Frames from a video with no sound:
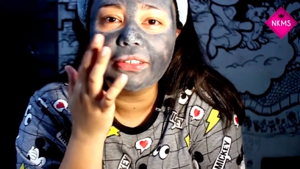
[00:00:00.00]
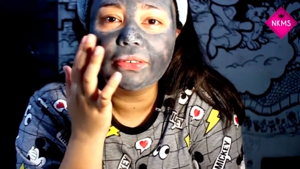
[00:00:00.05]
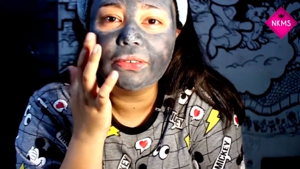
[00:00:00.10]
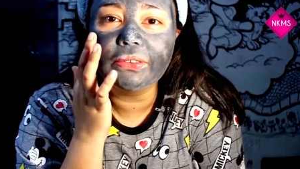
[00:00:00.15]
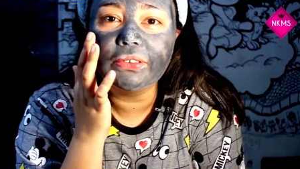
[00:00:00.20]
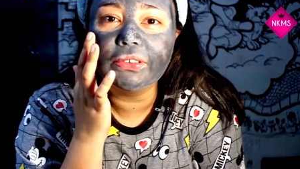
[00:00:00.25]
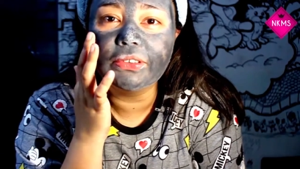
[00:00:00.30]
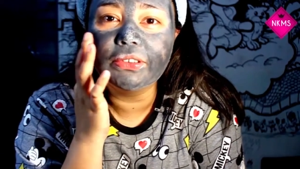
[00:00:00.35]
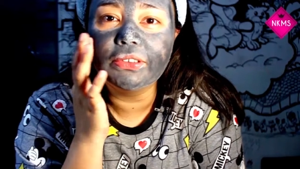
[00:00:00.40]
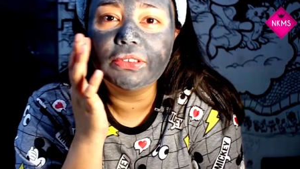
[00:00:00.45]

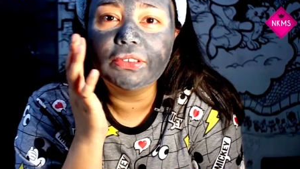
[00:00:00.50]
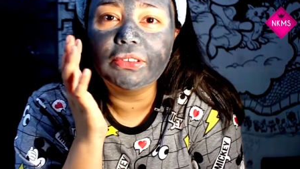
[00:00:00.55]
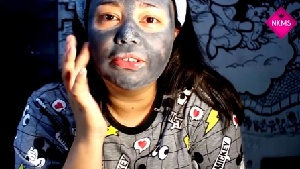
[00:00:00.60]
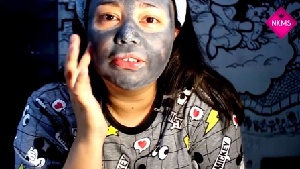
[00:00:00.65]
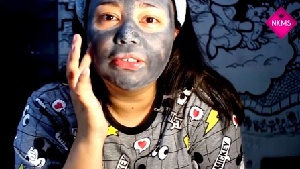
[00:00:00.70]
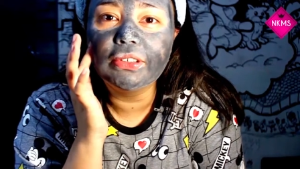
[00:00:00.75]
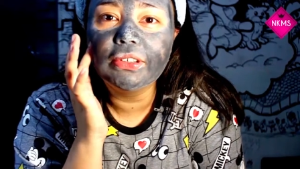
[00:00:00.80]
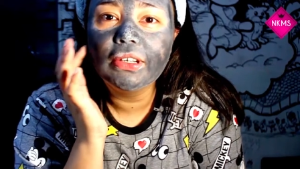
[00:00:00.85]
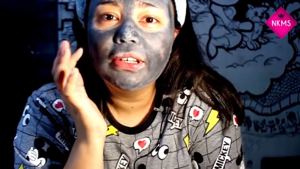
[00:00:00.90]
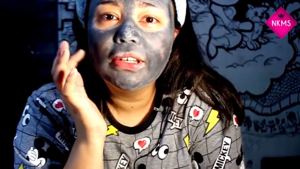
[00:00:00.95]
yung
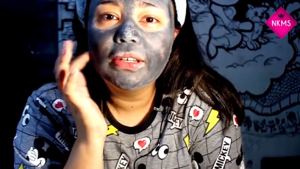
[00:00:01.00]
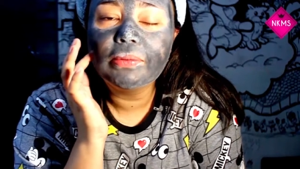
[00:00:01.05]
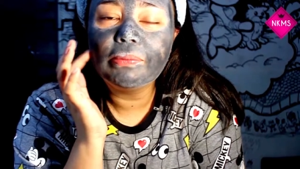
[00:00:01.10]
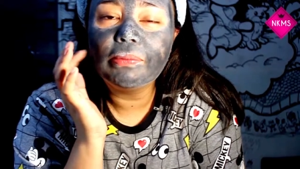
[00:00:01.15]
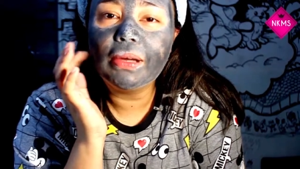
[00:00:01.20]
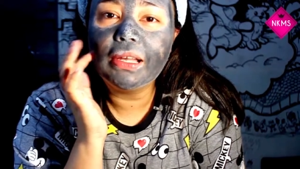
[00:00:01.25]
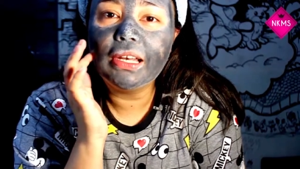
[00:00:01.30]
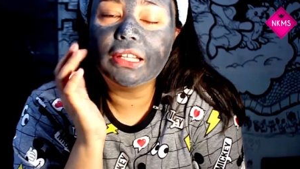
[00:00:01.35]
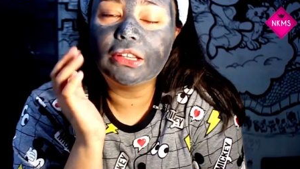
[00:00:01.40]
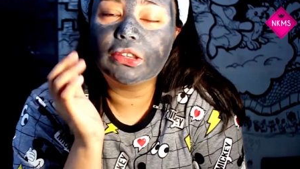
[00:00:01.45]

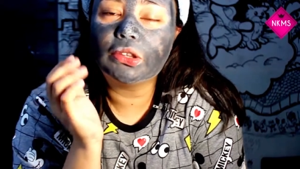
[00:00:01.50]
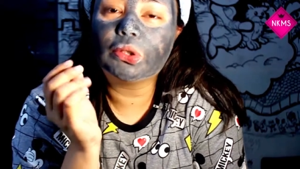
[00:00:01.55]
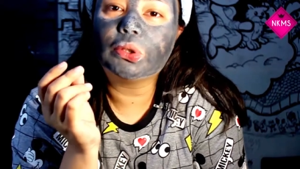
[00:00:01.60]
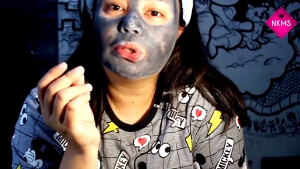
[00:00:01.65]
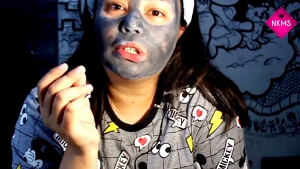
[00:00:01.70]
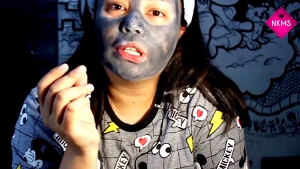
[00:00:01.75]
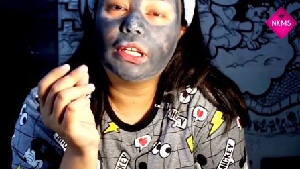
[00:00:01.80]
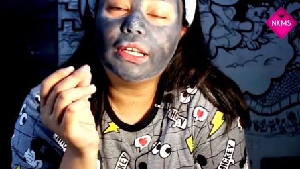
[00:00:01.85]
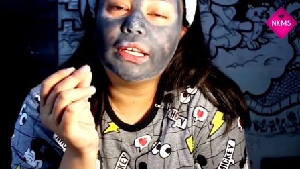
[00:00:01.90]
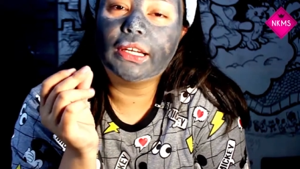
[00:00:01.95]
balat ko
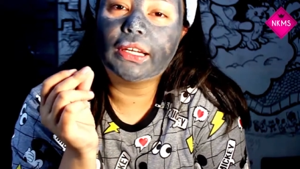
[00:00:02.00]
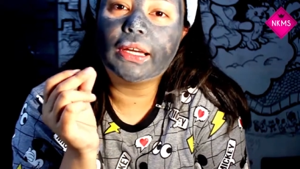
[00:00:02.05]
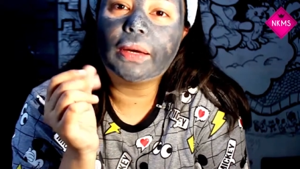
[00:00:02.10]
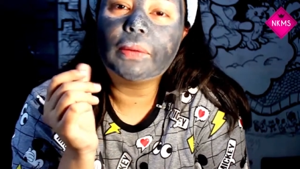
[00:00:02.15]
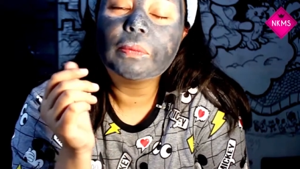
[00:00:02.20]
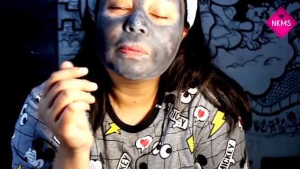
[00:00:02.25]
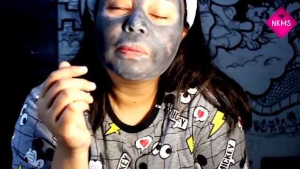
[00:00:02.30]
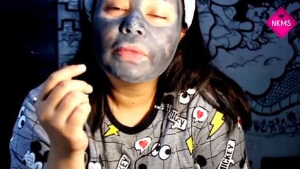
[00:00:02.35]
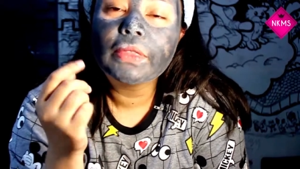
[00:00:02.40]
talaga.